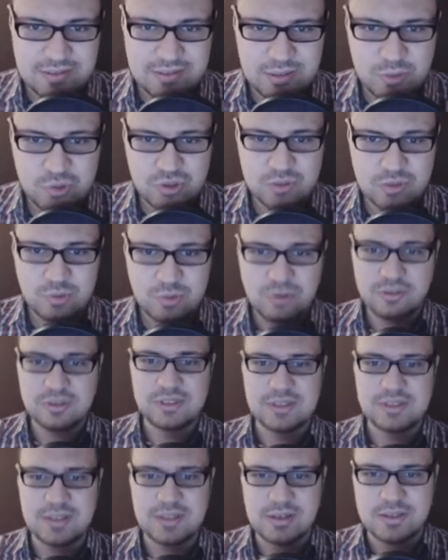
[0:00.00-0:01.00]
Нам нужно
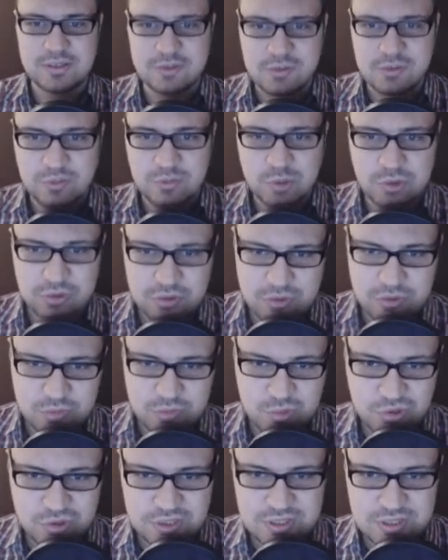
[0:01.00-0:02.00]
много стали? Насколько много
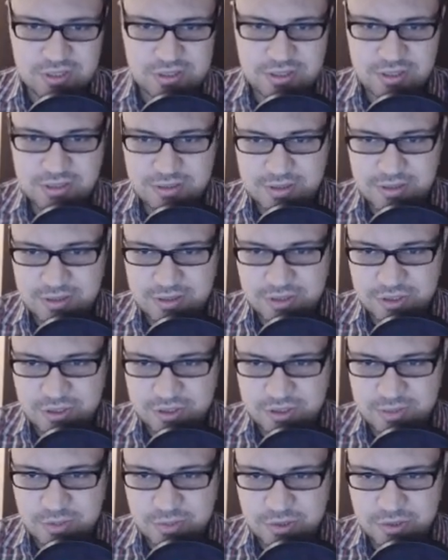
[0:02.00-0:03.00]
нам нужно стали? Даже
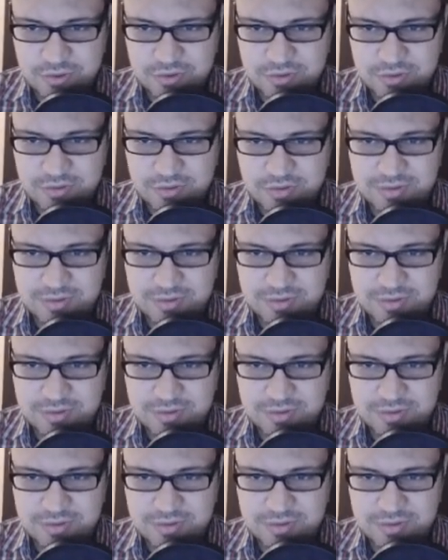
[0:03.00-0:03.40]
так спрошу.